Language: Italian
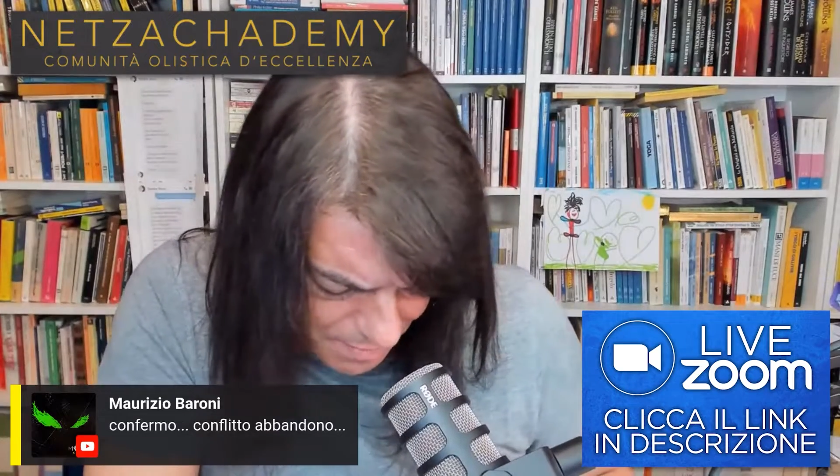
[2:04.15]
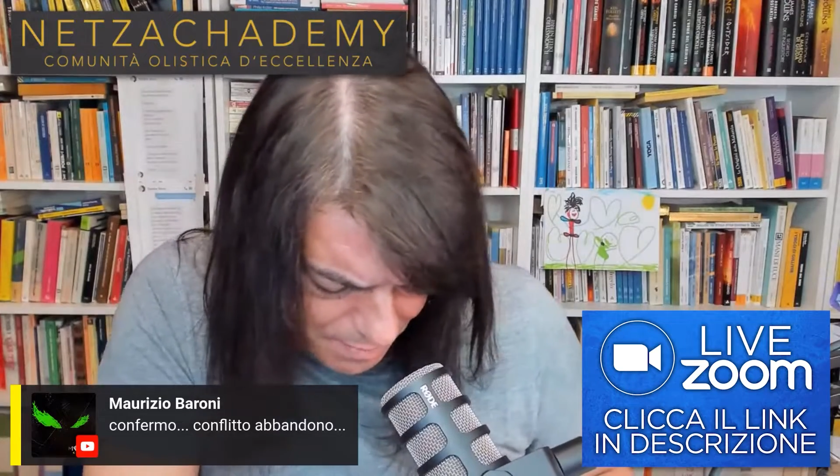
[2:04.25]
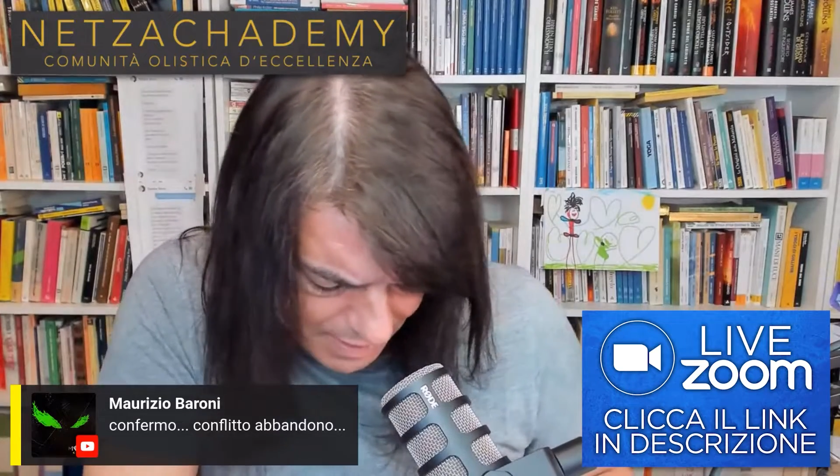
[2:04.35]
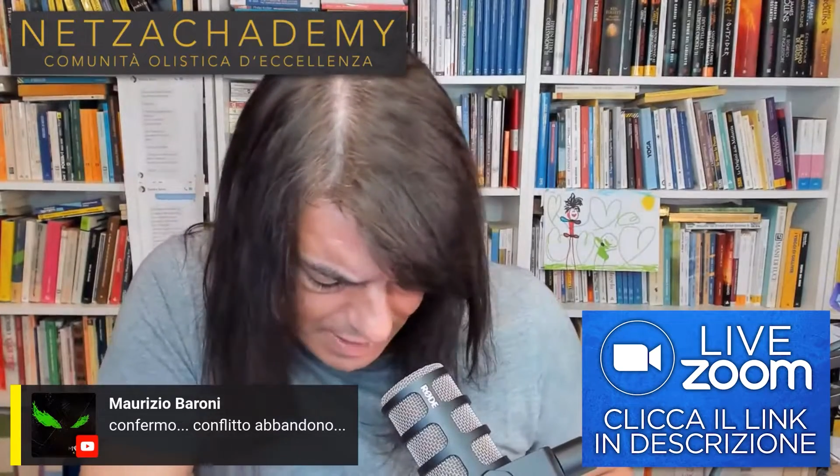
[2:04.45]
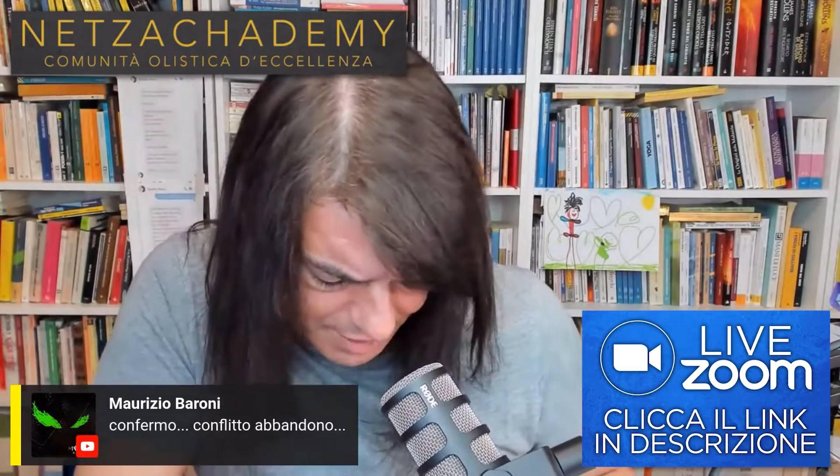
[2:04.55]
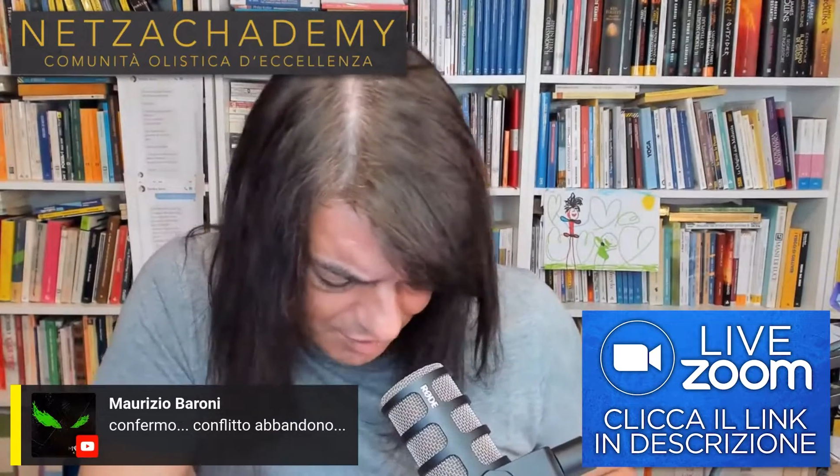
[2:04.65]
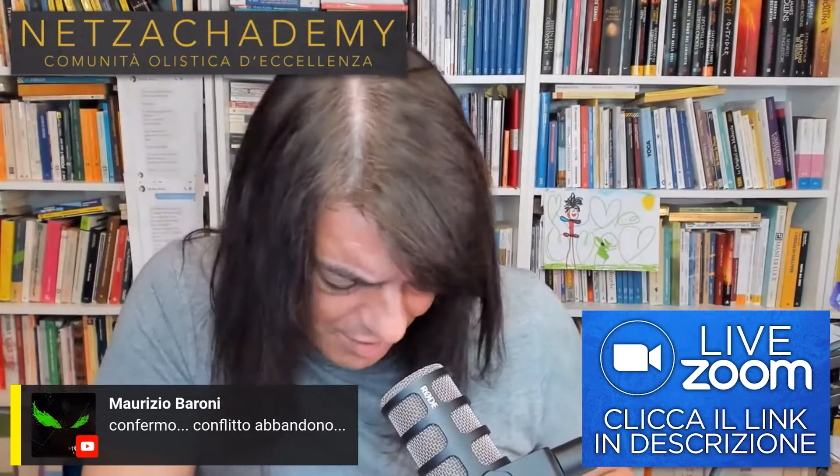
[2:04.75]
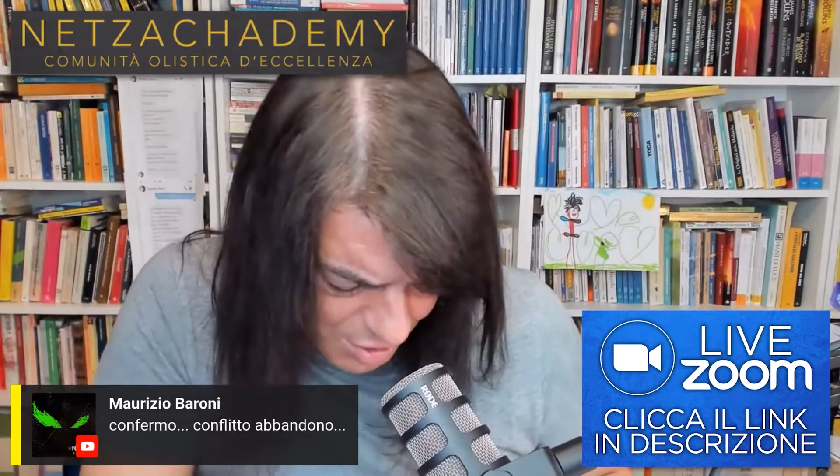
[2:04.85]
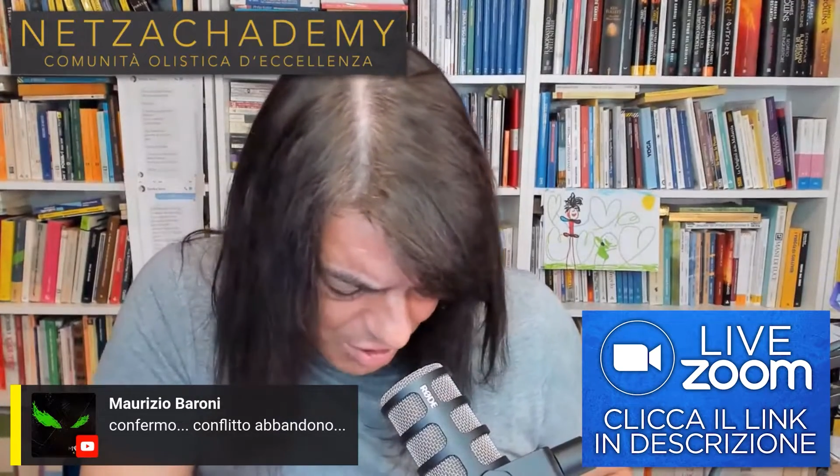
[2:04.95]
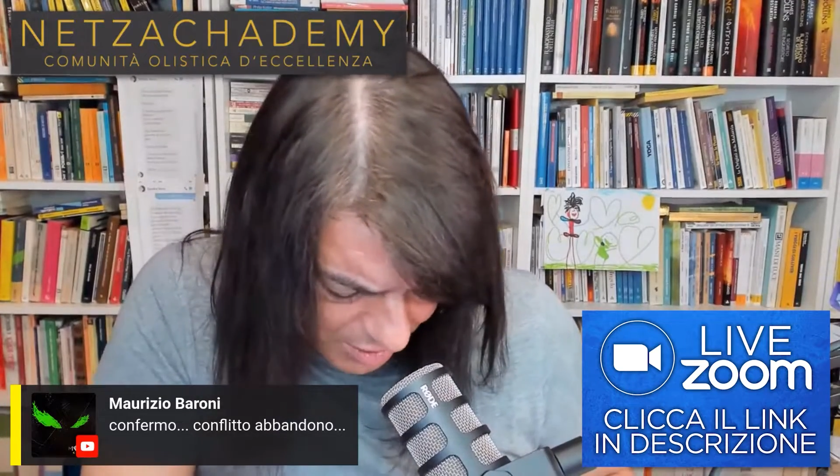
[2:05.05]

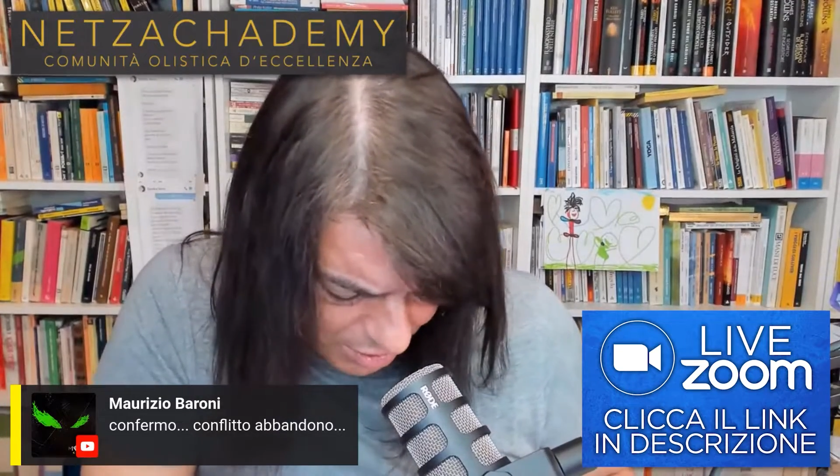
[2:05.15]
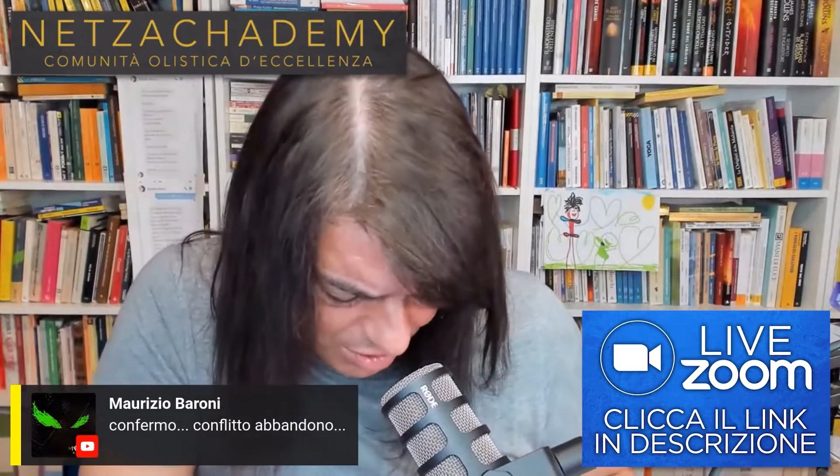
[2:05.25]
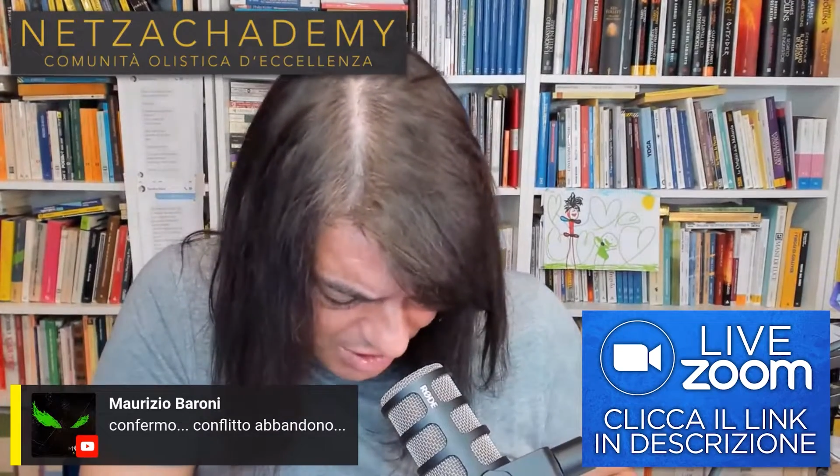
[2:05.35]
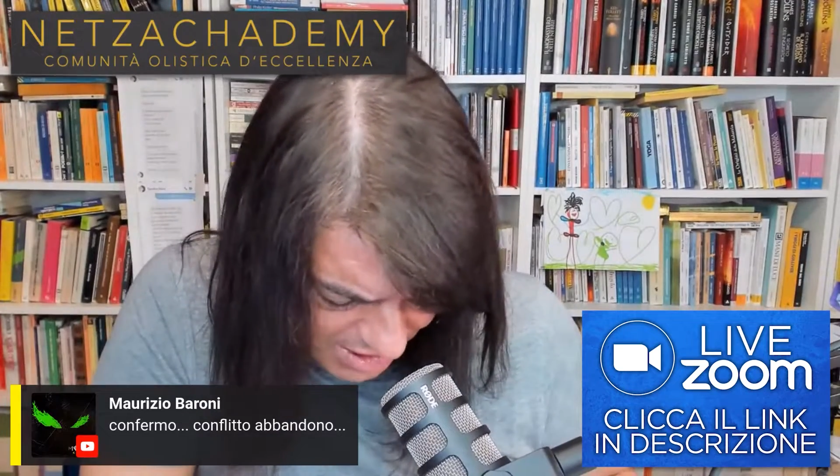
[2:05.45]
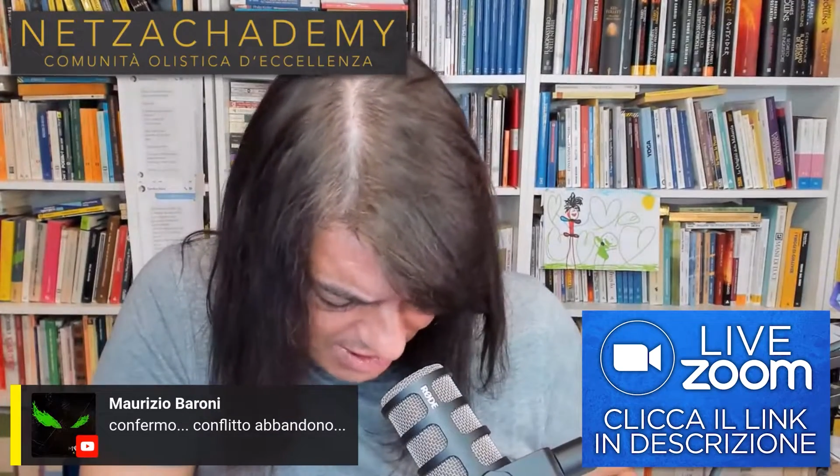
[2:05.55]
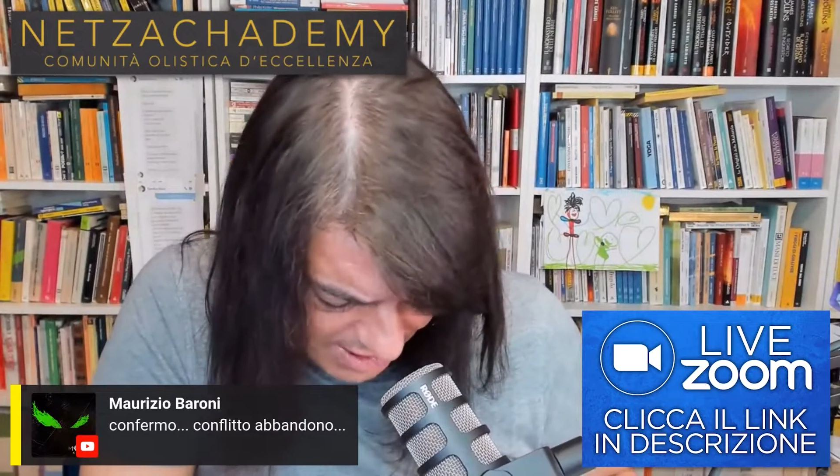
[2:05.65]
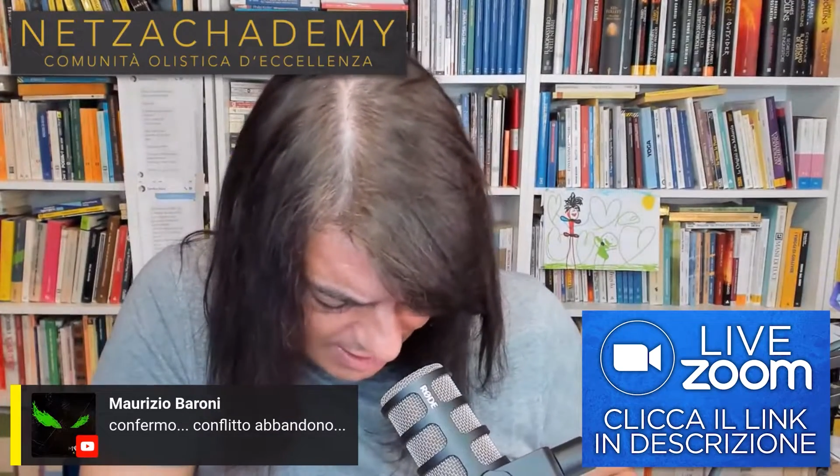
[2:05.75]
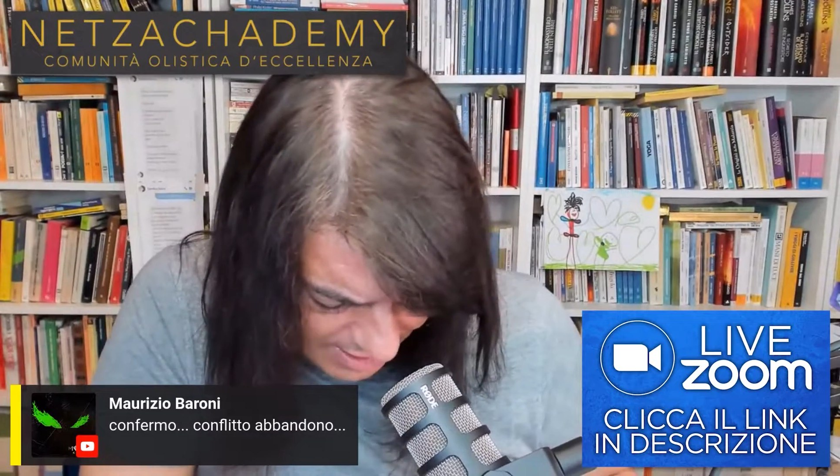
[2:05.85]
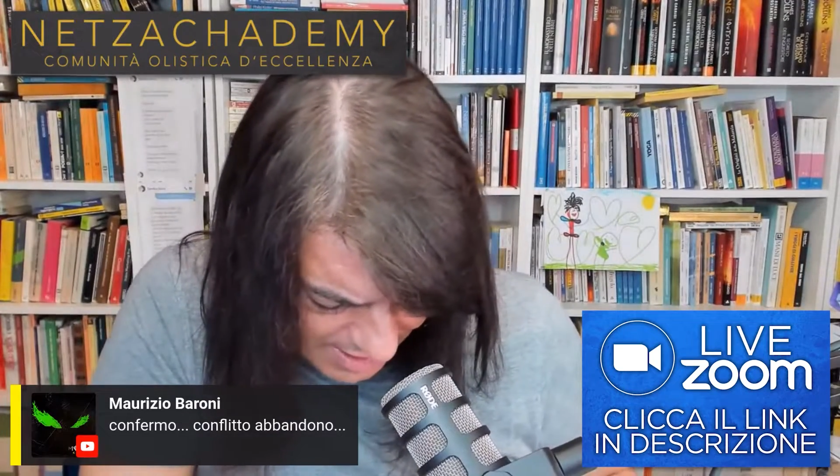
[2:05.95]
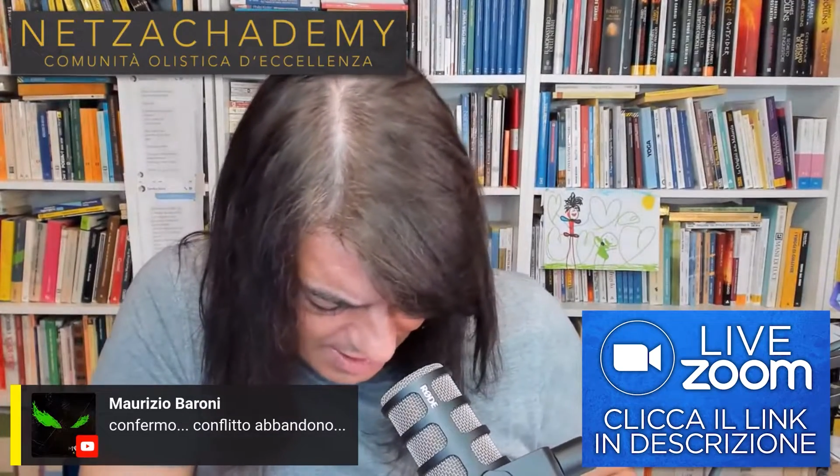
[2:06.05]

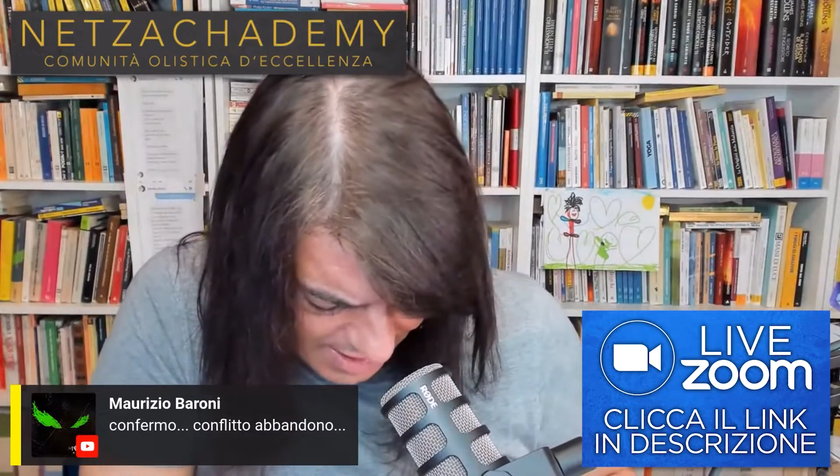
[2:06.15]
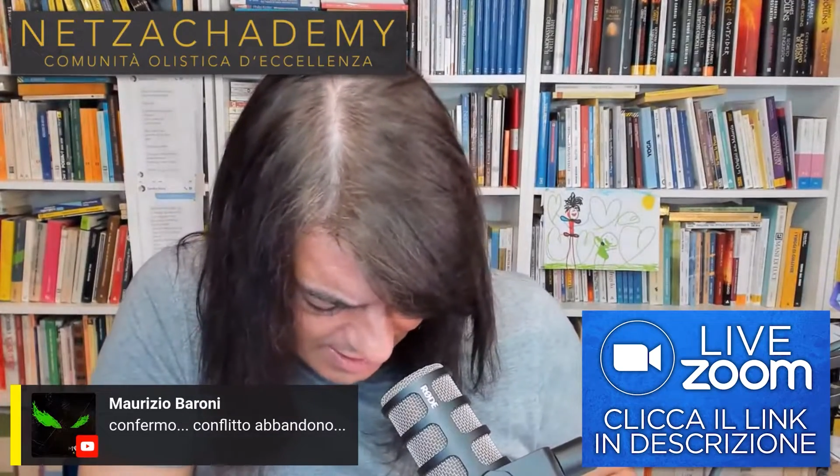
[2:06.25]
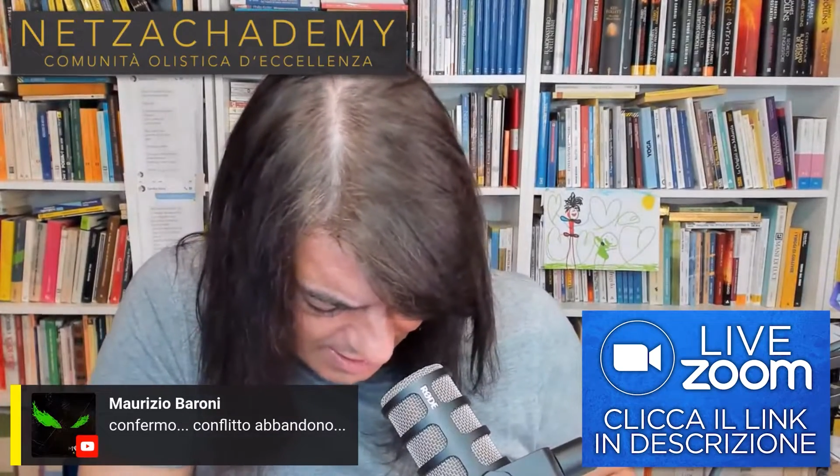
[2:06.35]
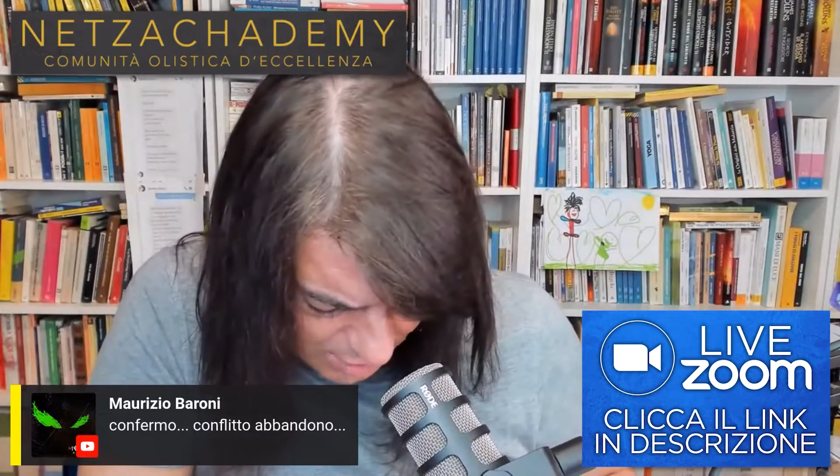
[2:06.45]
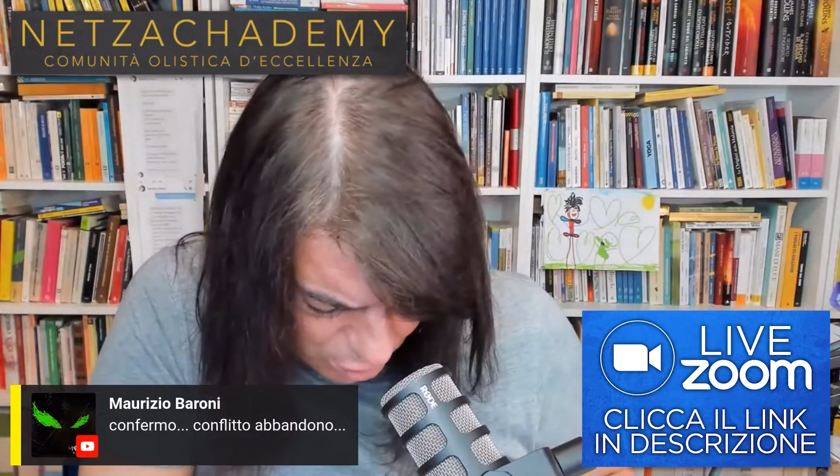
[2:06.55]
1967